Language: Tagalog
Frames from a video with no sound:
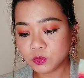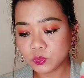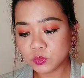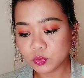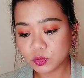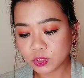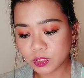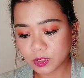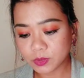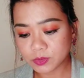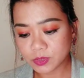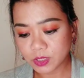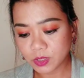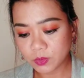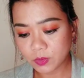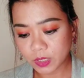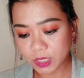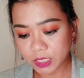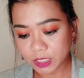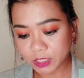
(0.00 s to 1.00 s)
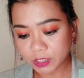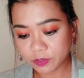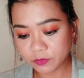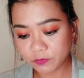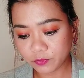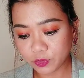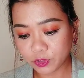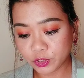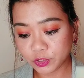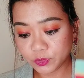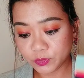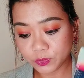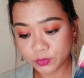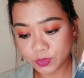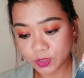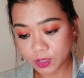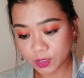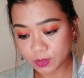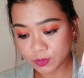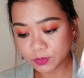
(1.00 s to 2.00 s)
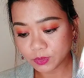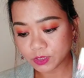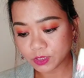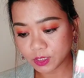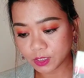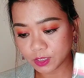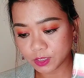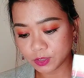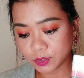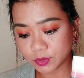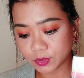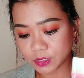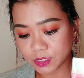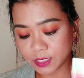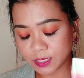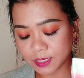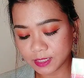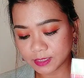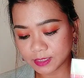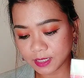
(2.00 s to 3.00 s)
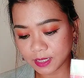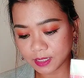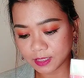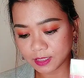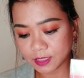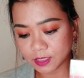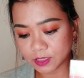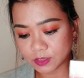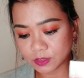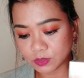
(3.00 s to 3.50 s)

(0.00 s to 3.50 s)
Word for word: 2,142 daw sa ano sa Lazada.